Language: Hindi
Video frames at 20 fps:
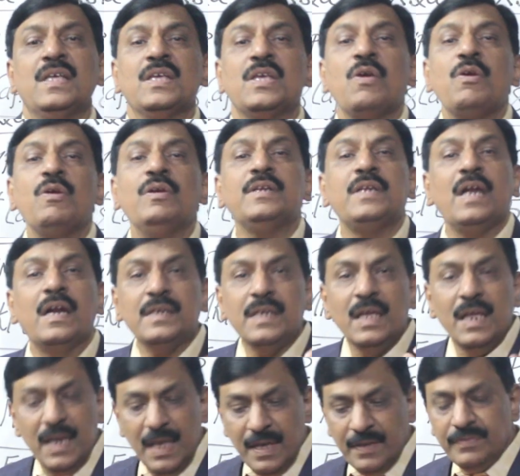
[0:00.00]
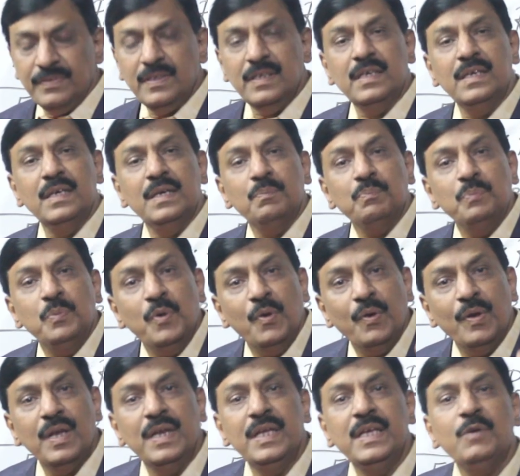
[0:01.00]
क्योंकि टाटा एलेक्सी
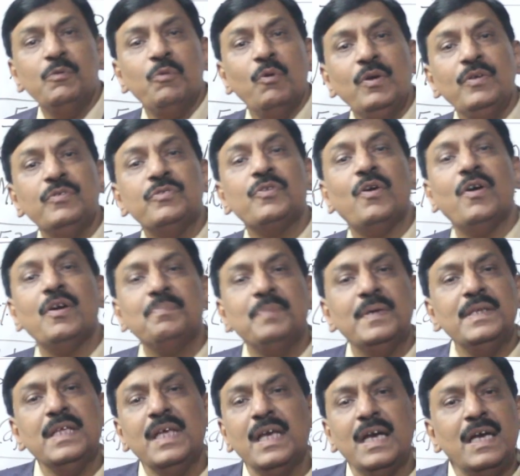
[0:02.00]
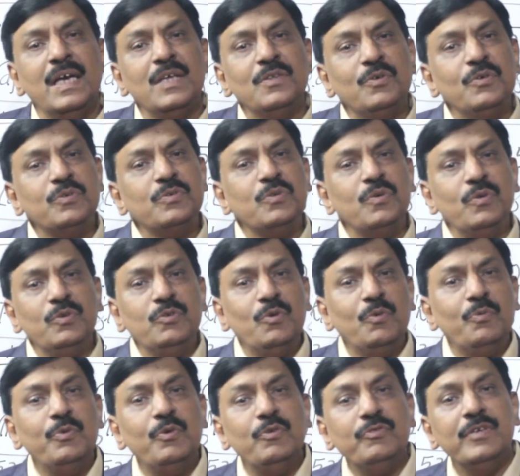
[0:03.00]
प्योरली वो स्टॉक बन गया है दोस्तों जो
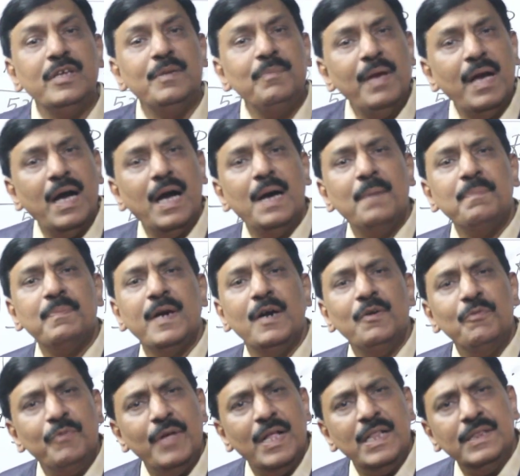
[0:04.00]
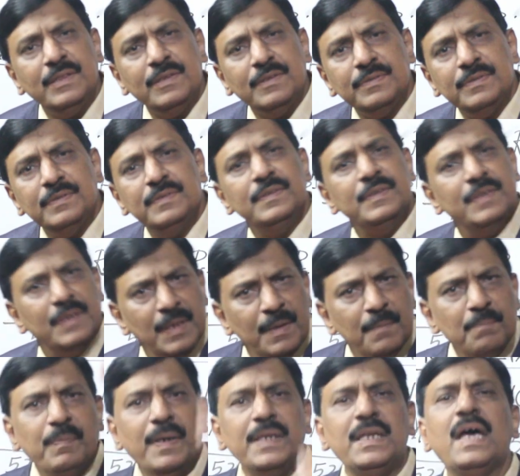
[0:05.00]
फ्यूचर में आपका वेल्थ
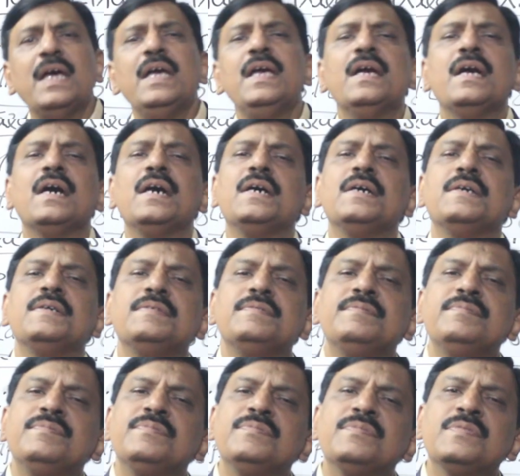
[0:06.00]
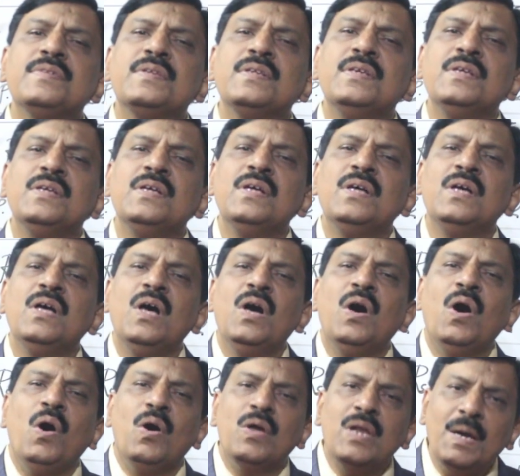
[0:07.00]
बनाएगा
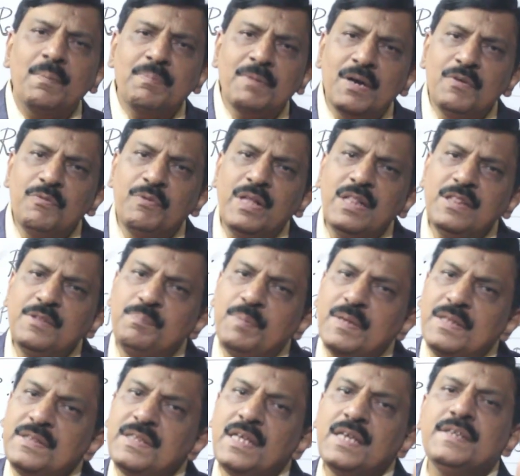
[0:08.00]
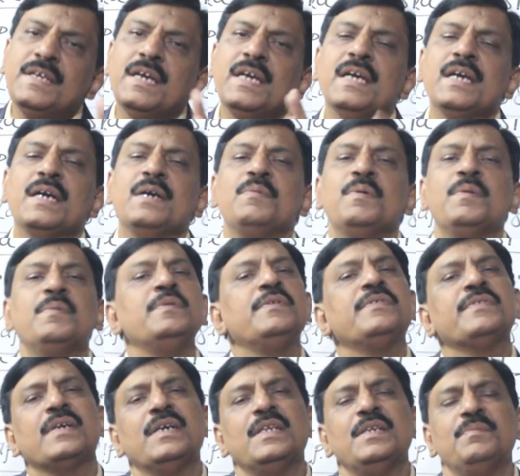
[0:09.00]
और आपका वेल्थ बनता जाएगा
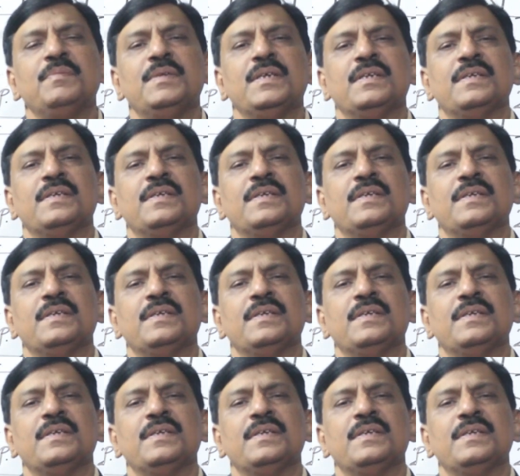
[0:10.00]
भविष्यकाल में